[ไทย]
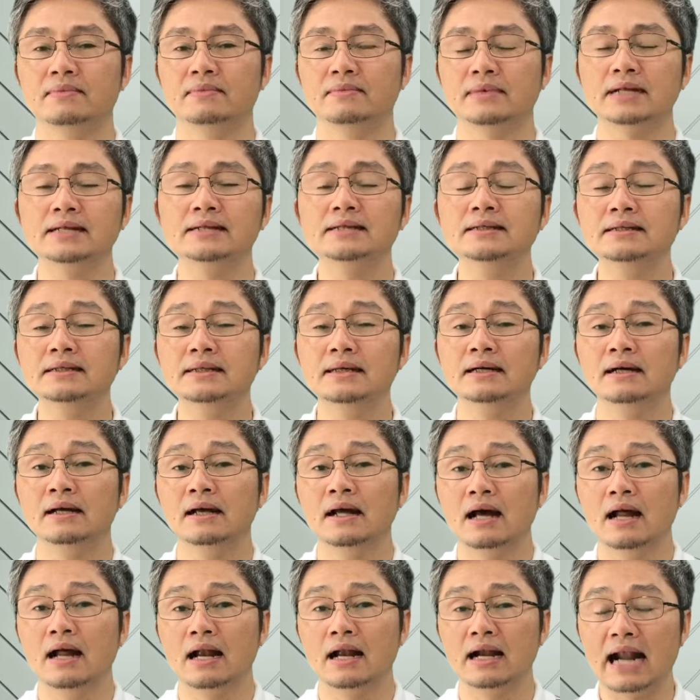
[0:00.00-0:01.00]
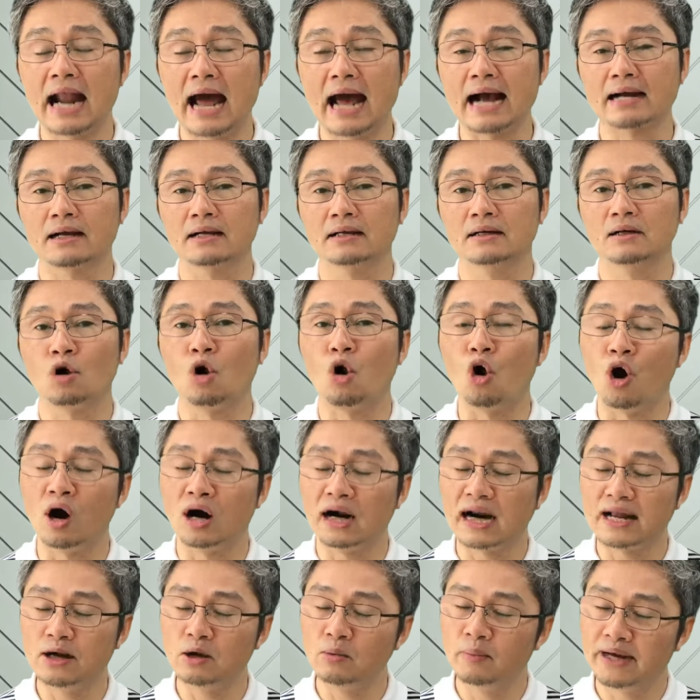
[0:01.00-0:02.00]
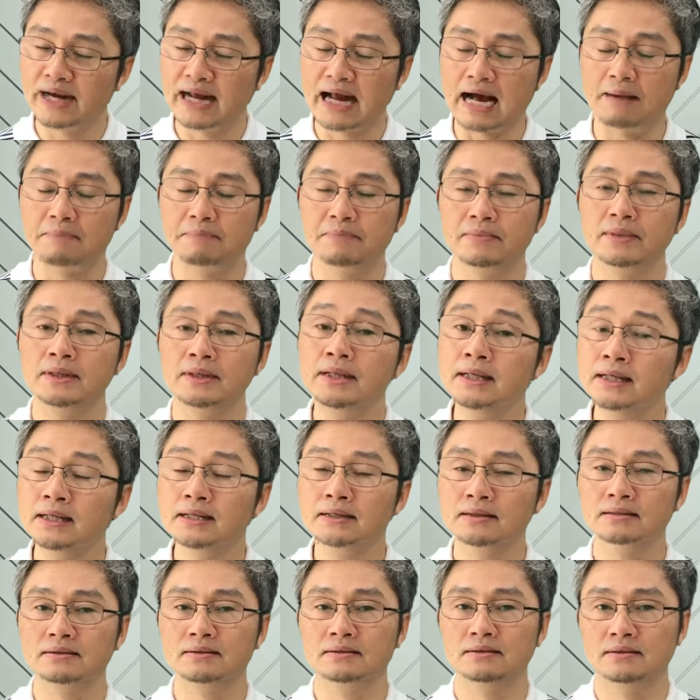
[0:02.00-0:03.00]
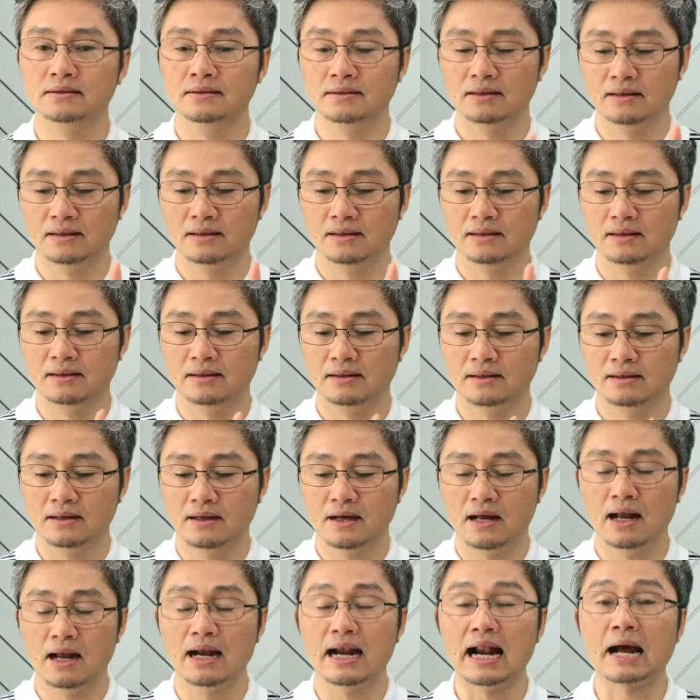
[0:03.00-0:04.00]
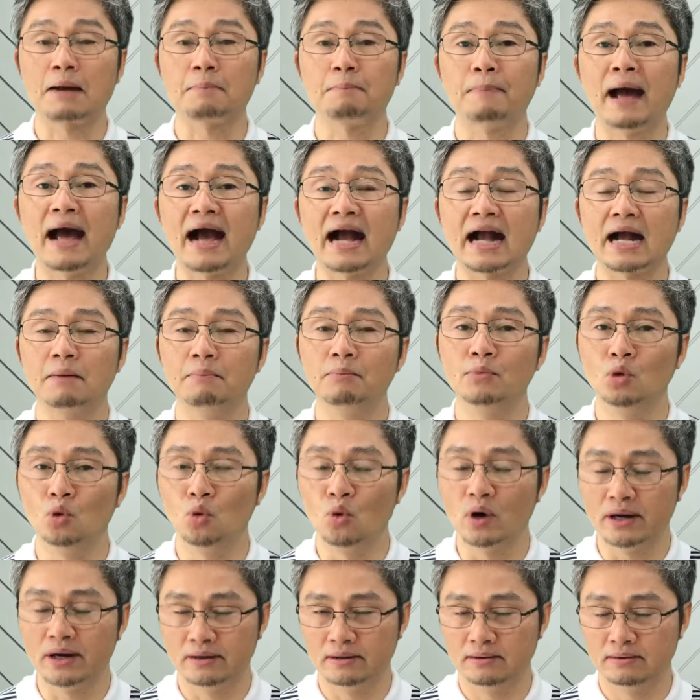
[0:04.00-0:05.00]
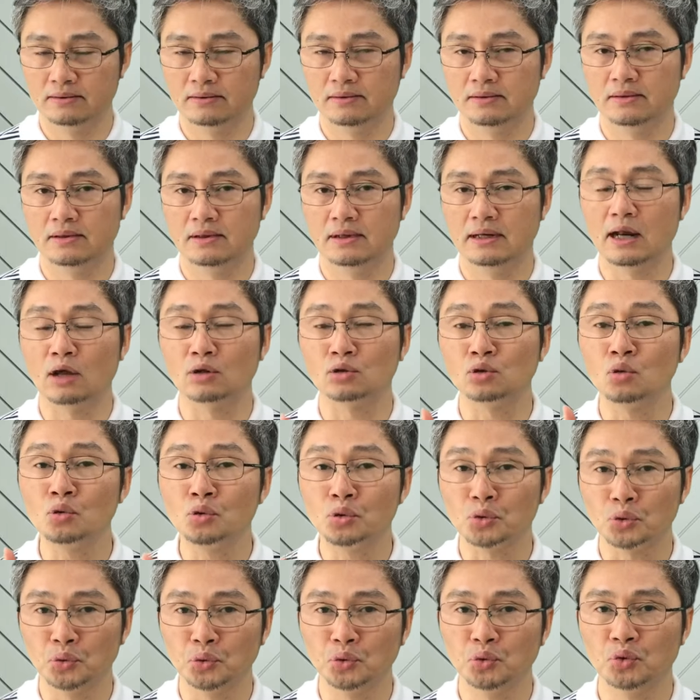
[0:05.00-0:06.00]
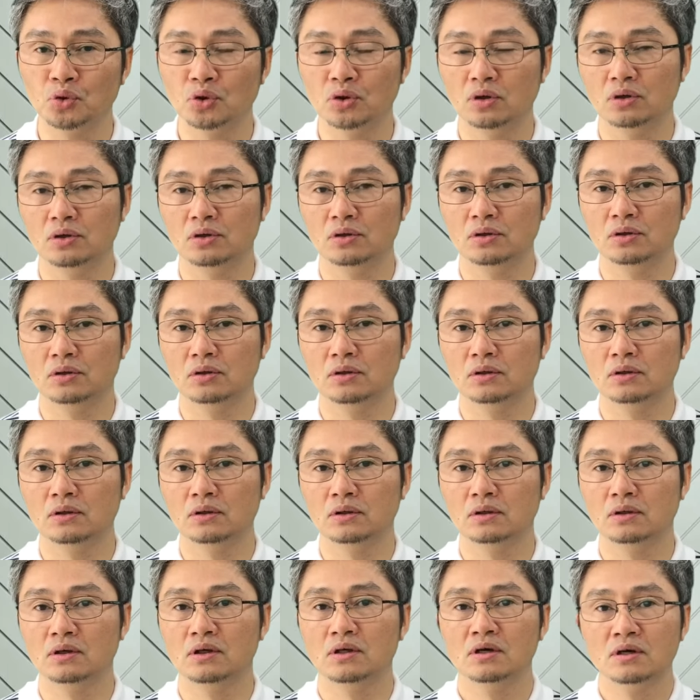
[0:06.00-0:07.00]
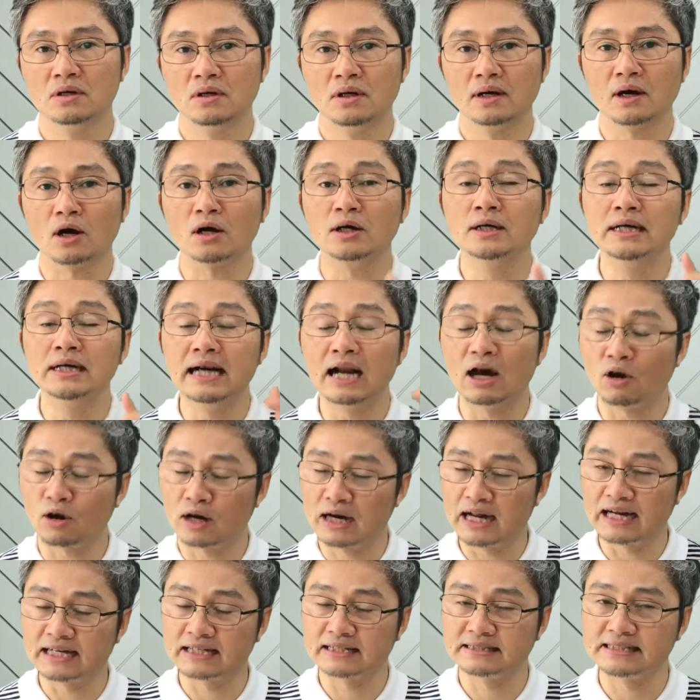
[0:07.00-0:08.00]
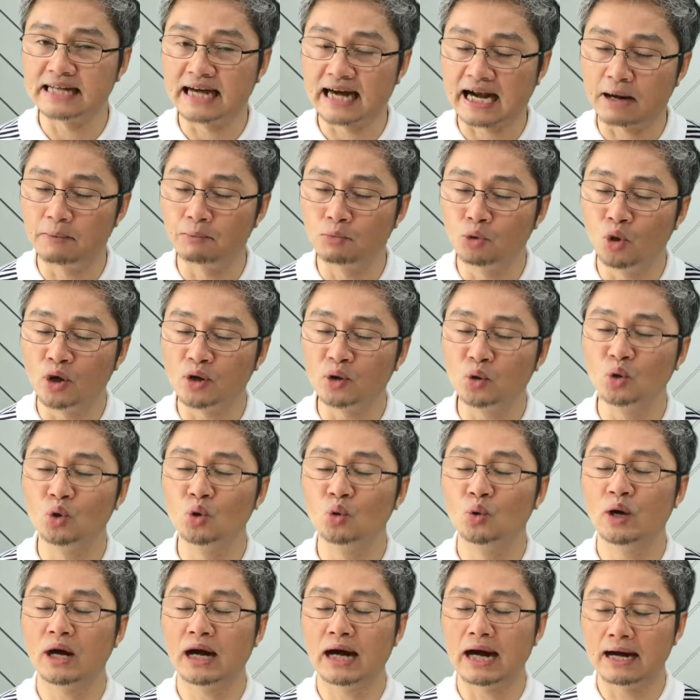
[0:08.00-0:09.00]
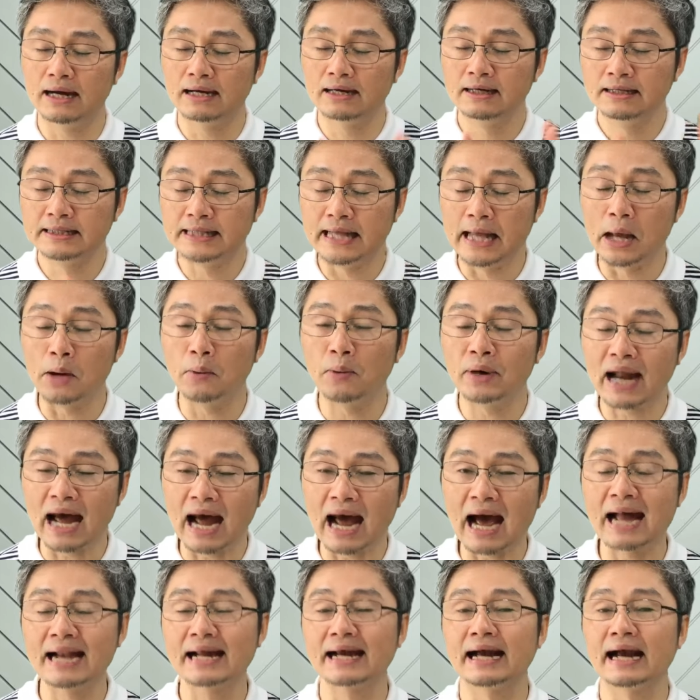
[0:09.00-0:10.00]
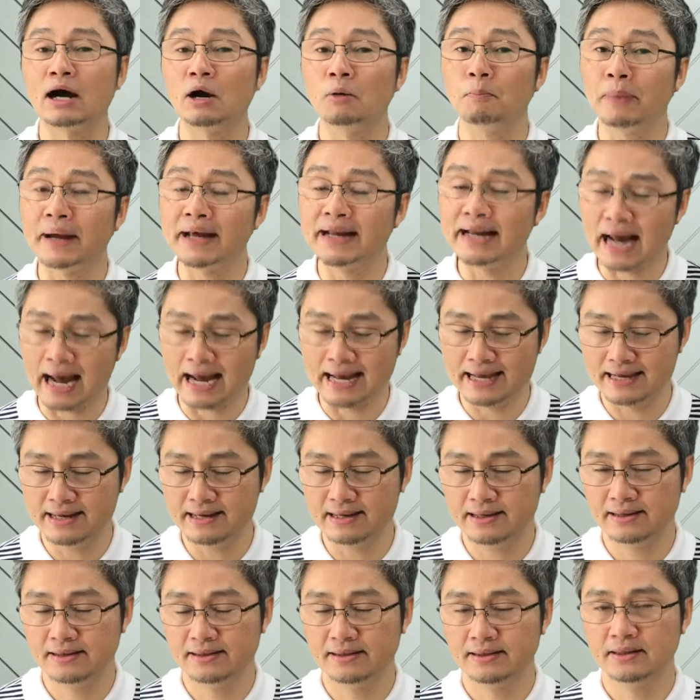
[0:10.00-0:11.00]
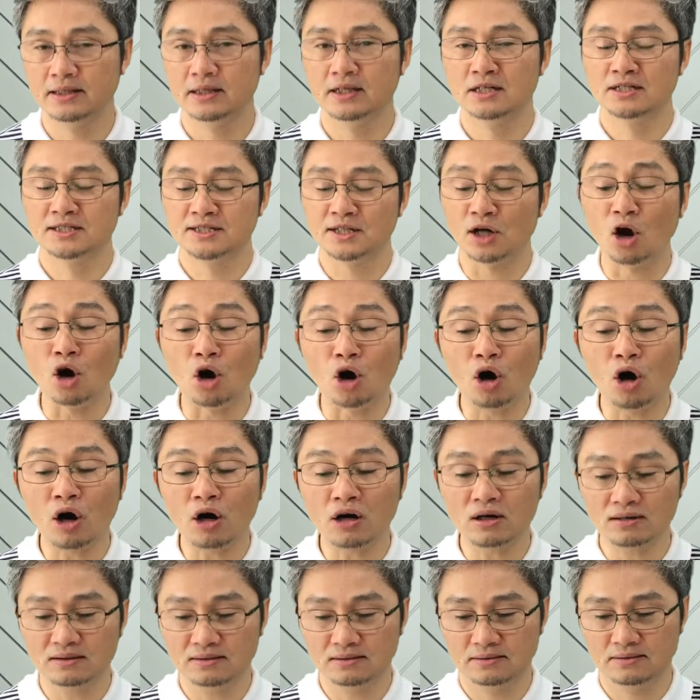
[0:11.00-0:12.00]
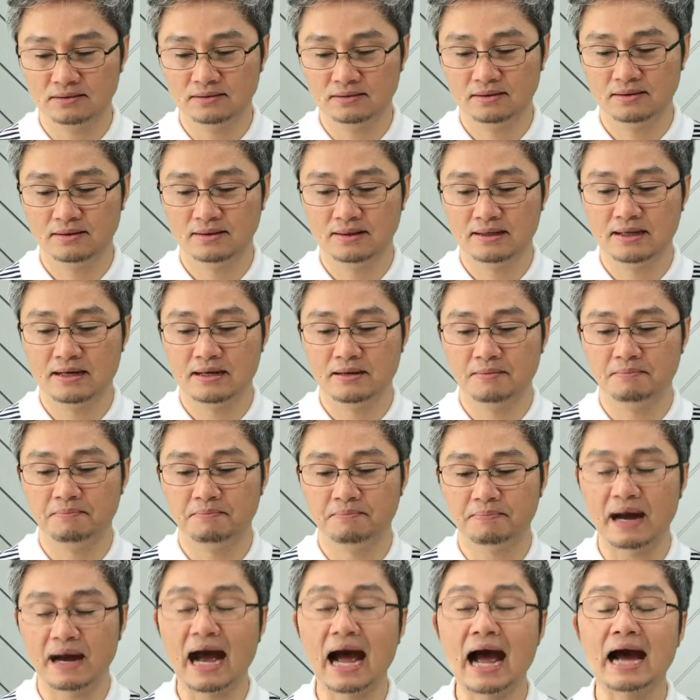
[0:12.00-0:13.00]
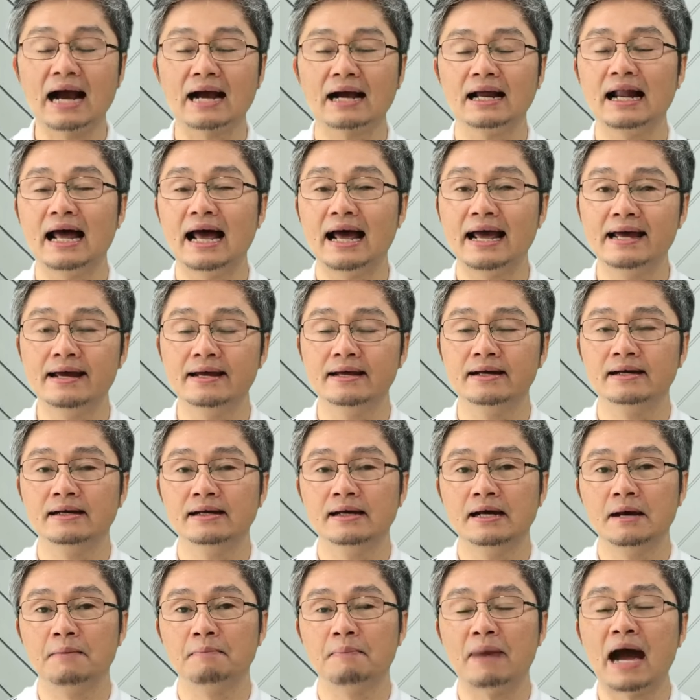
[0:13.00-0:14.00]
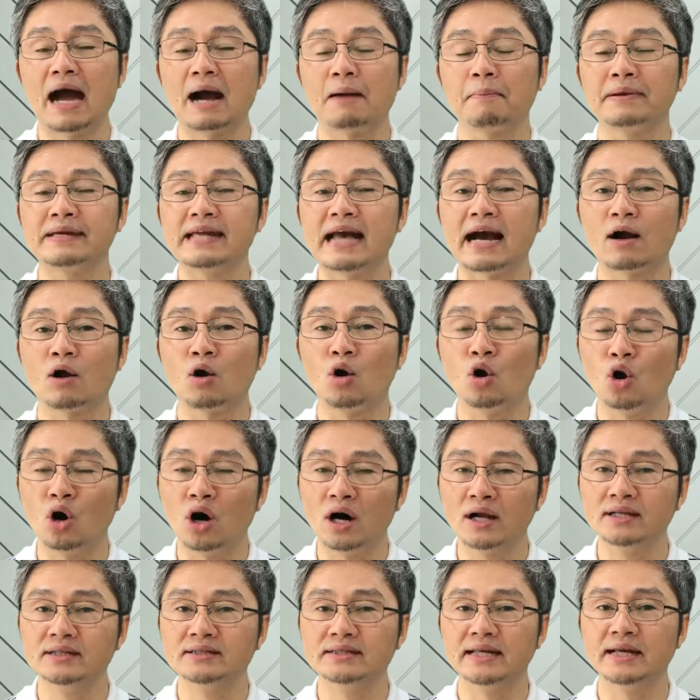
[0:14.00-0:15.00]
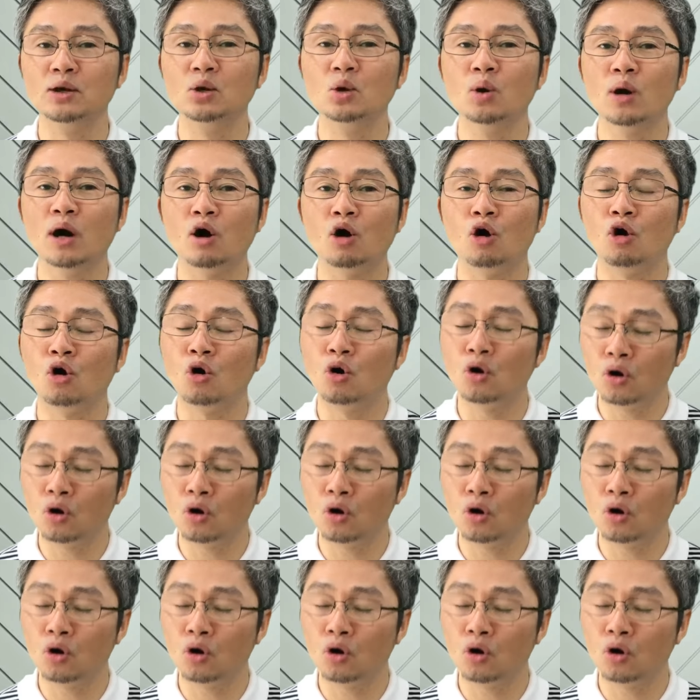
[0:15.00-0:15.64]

นั่นคือหลักของอะไรรู้ไหมครับหนึ่งหลักภาคคำนวณเราต้องรู้ ก็คือเรากำลังจะคำนวณคุณว่า เทวดาน่ะเขาไปไหนสองภาคอะไร ภาคพยากรณ์จะรู้ว่าอ๋อ